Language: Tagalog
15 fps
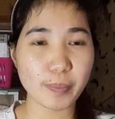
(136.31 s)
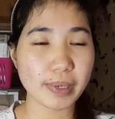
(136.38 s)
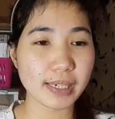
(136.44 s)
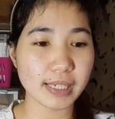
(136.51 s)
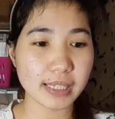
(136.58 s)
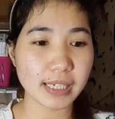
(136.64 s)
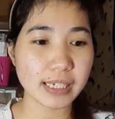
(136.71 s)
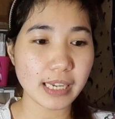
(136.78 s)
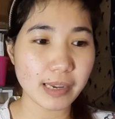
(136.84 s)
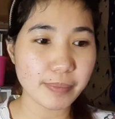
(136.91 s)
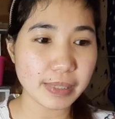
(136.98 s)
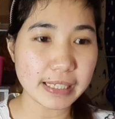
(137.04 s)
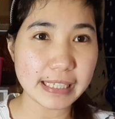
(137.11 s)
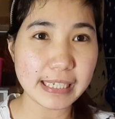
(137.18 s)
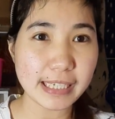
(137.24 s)
Pagdating
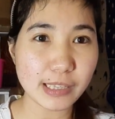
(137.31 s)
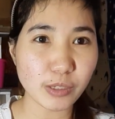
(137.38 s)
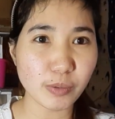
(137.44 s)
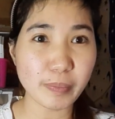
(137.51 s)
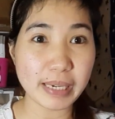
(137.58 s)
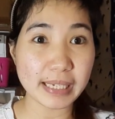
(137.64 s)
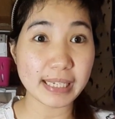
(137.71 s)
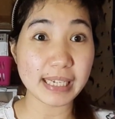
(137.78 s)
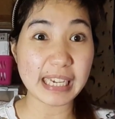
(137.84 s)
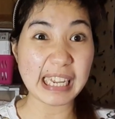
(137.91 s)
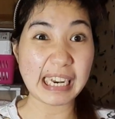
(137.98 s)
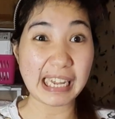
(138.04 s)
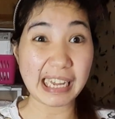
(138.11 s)
namin dito, medical